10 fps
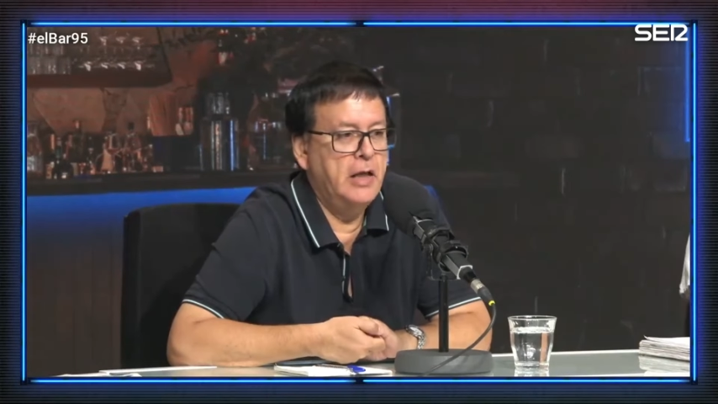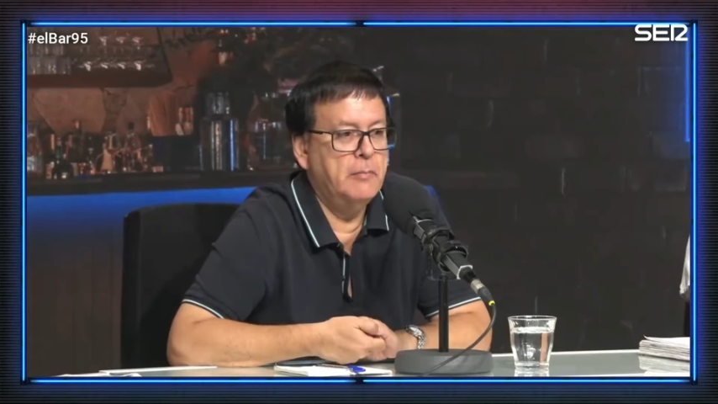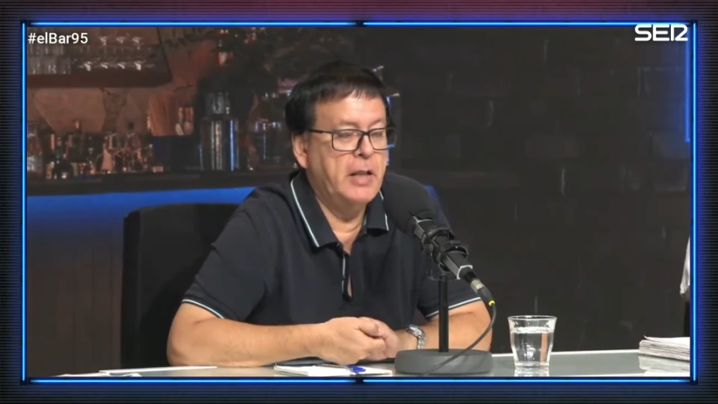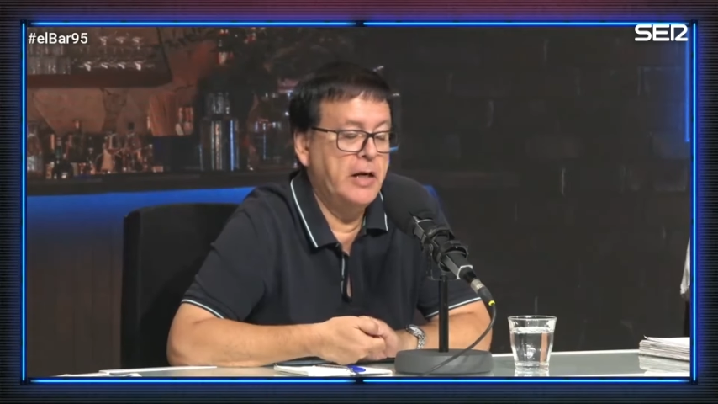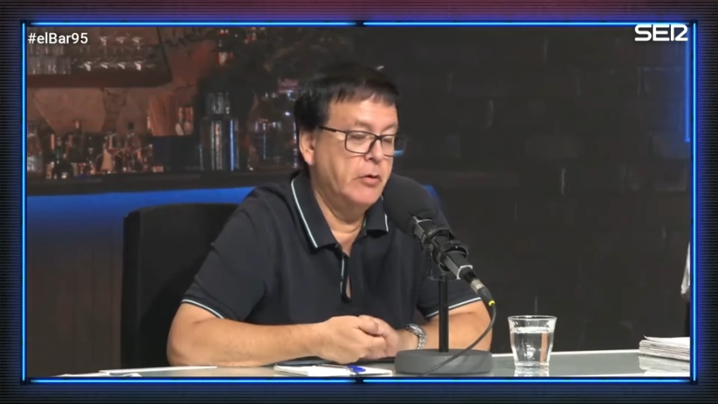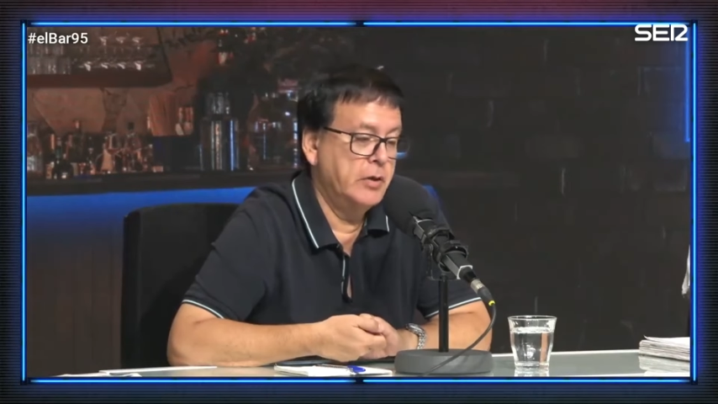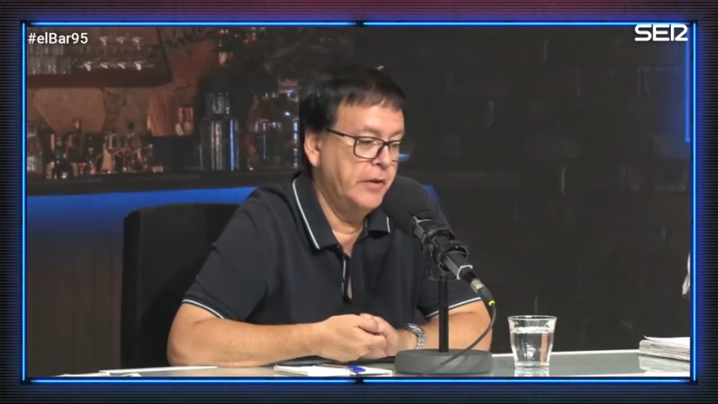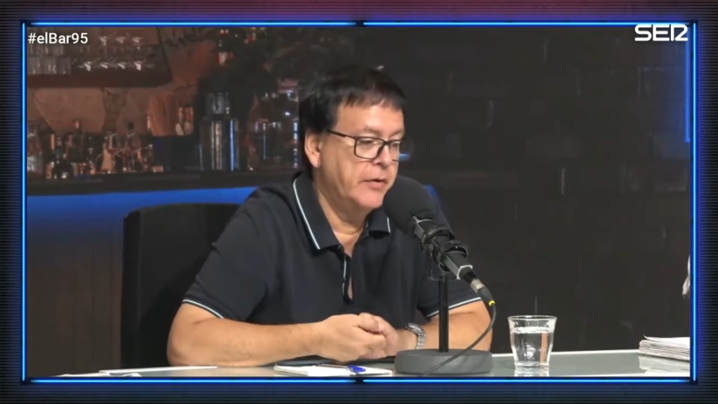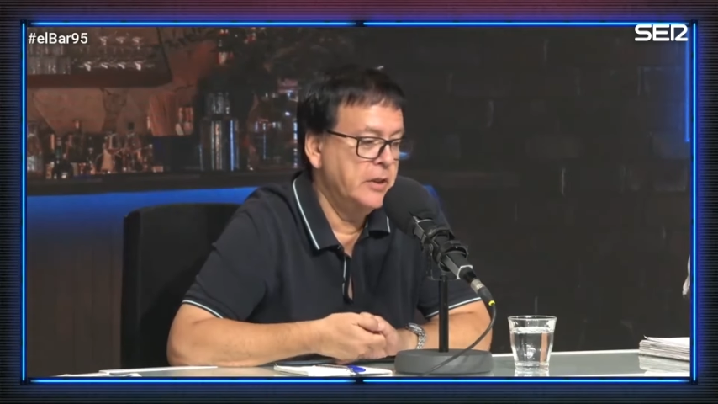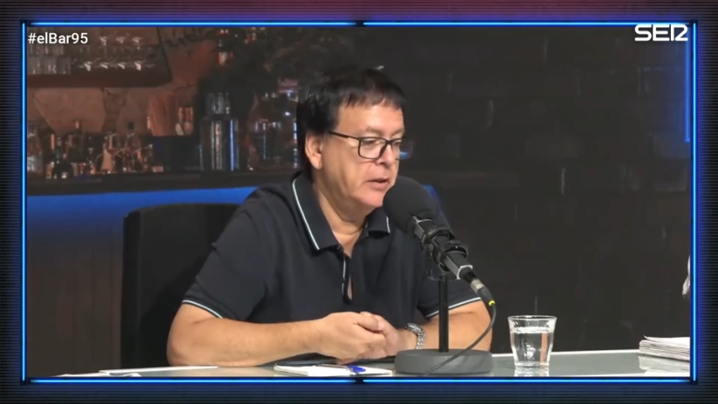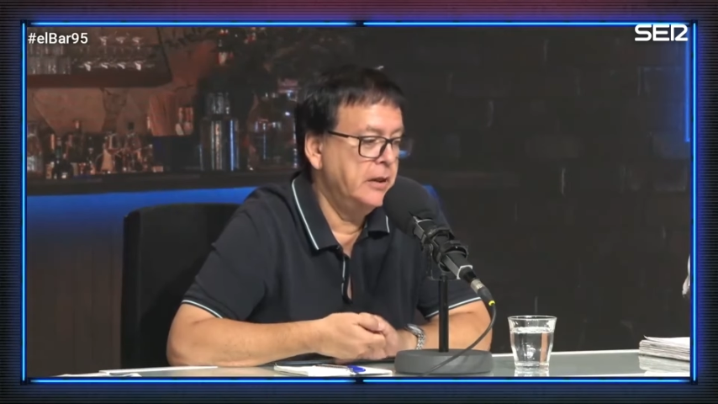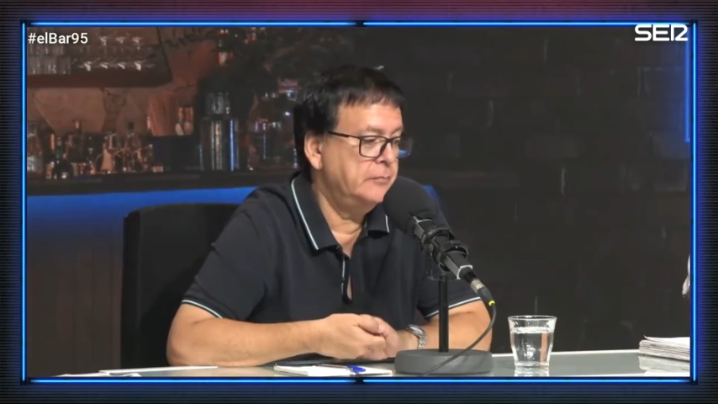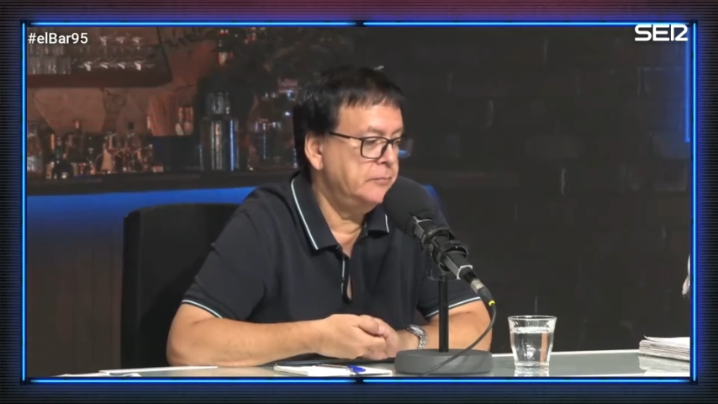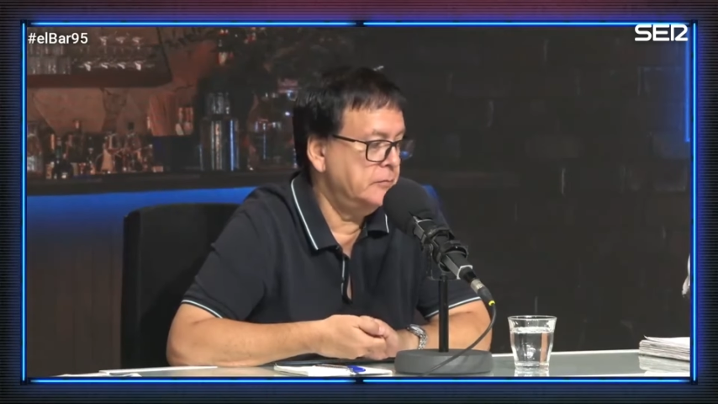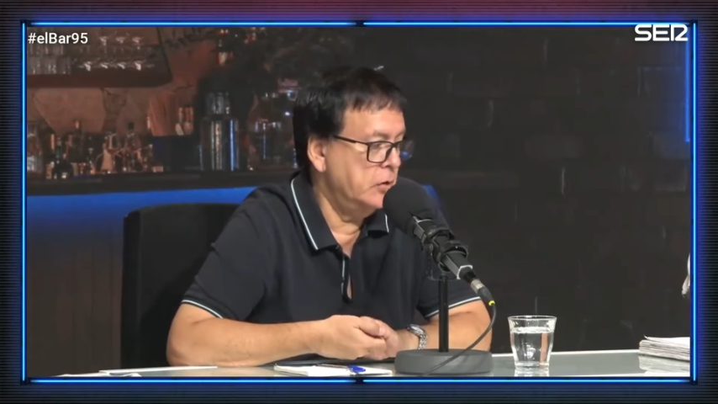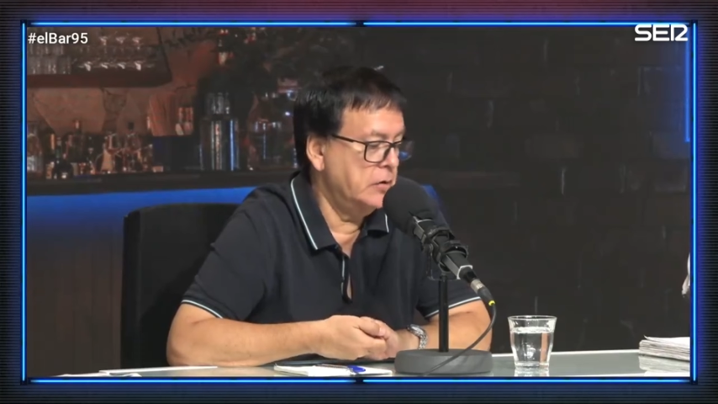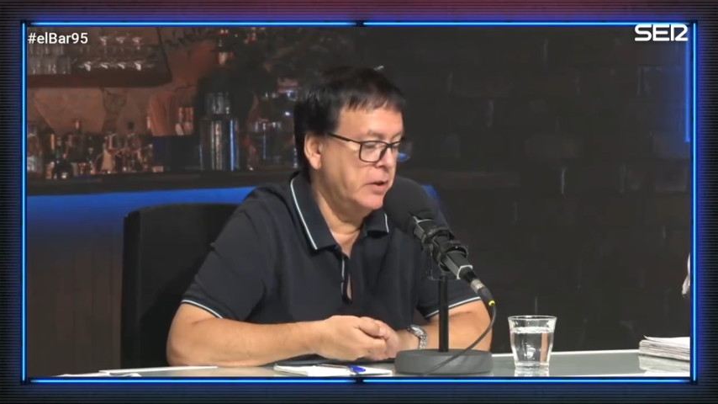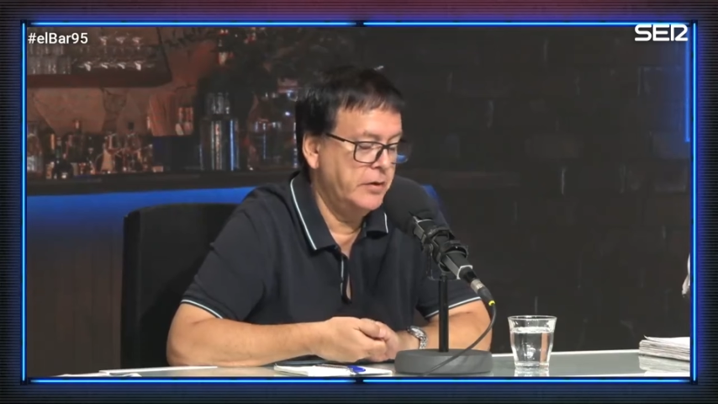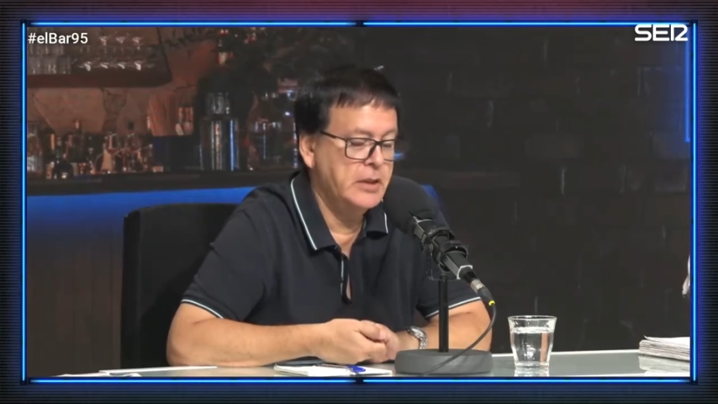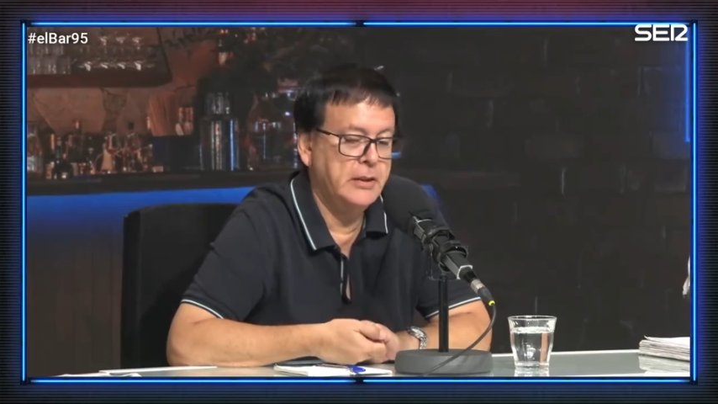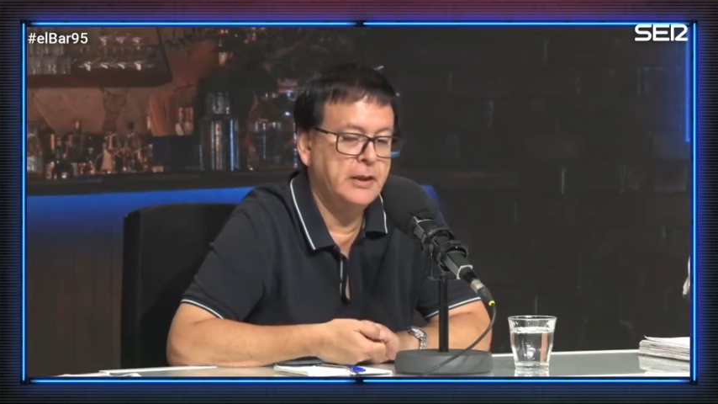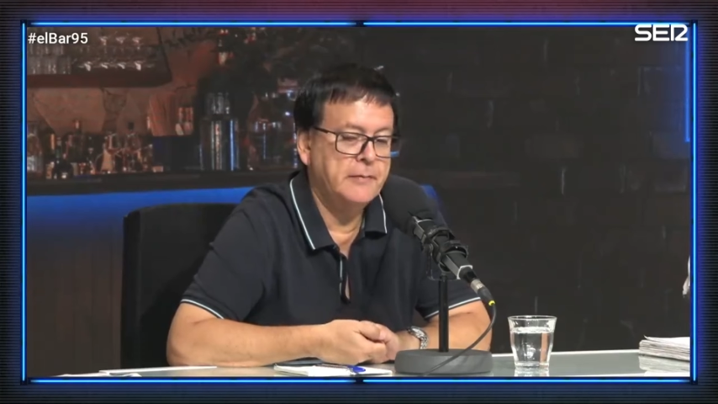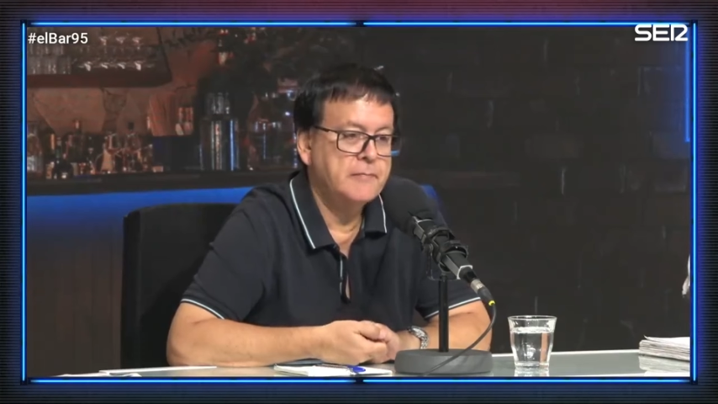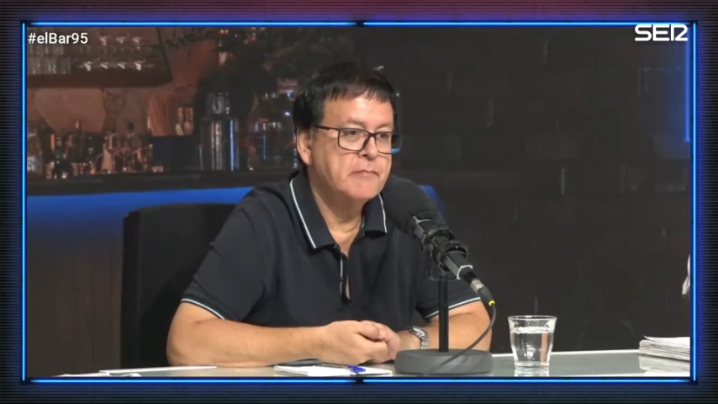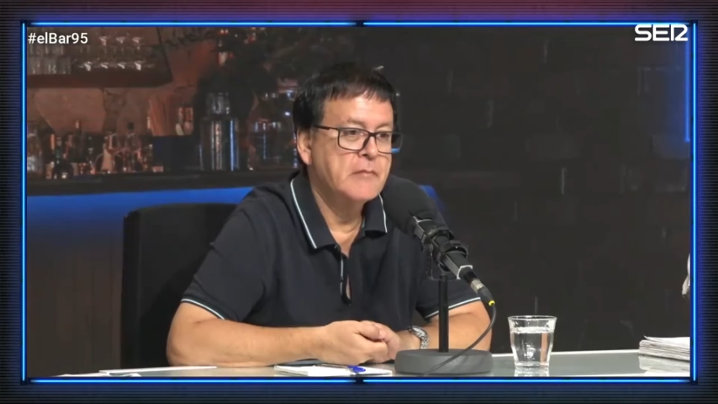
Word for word: el Madrid los necesita, los necesita.